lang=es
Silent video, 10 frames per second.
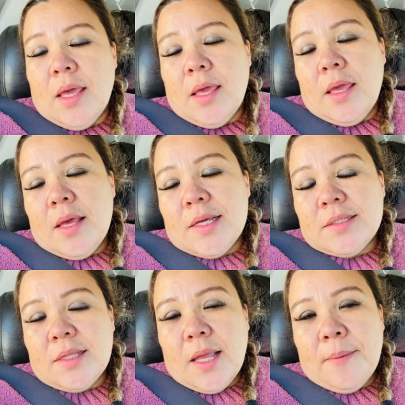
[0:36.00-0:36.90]
y
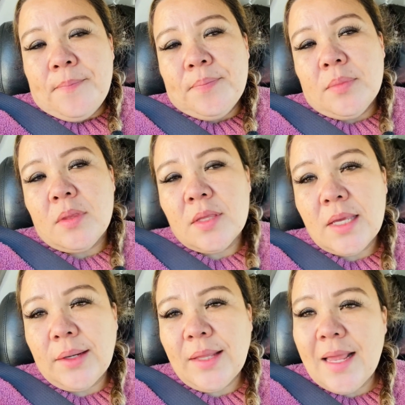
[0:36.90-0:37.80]
este
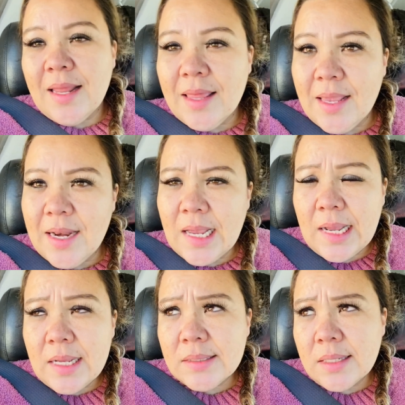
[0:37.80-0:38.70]
ya ahorita ya la dejé en la
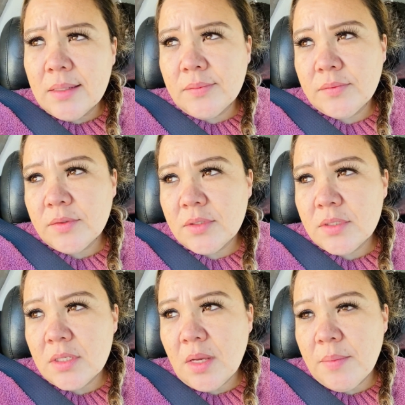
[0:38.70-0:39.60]
casa
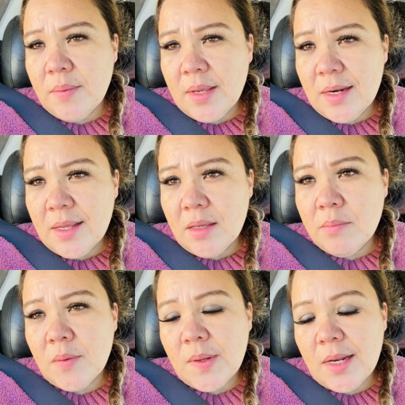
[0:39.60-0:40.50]
ya me vine
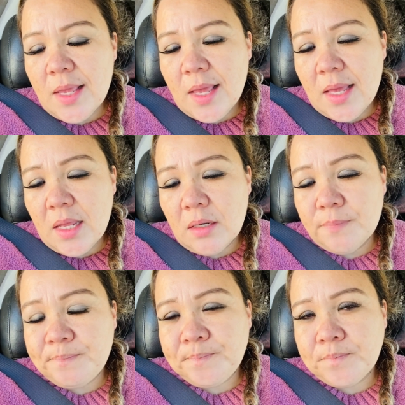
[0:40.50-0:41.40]
me vine ayer
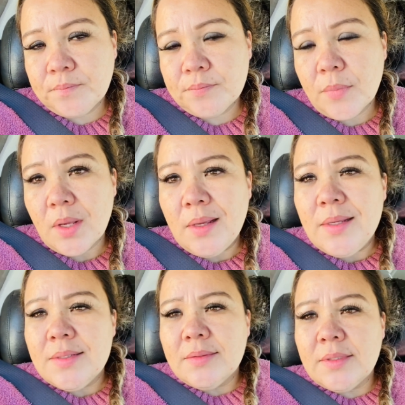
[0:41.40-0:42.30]

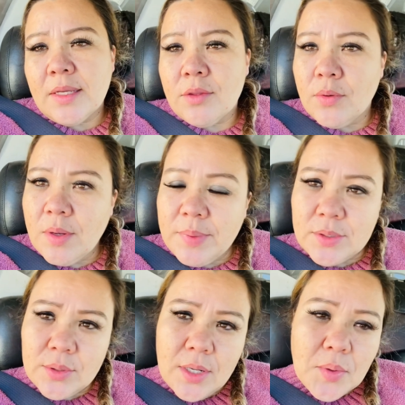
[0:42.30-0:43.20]
se quedó una
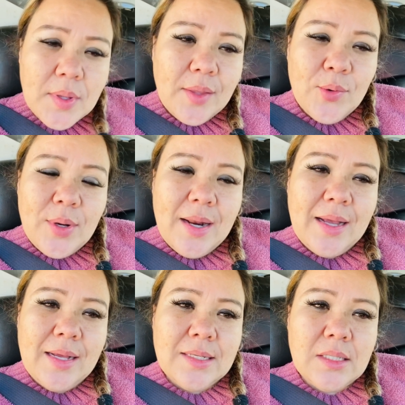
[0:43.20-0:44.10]
persona cuidándola en la
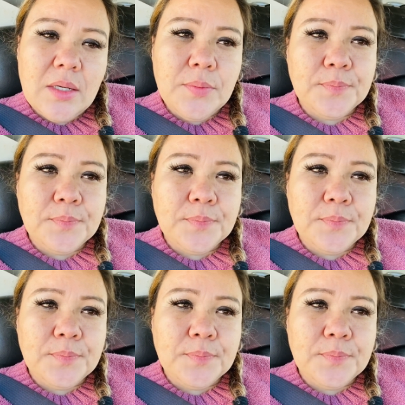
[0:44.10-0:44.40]
casa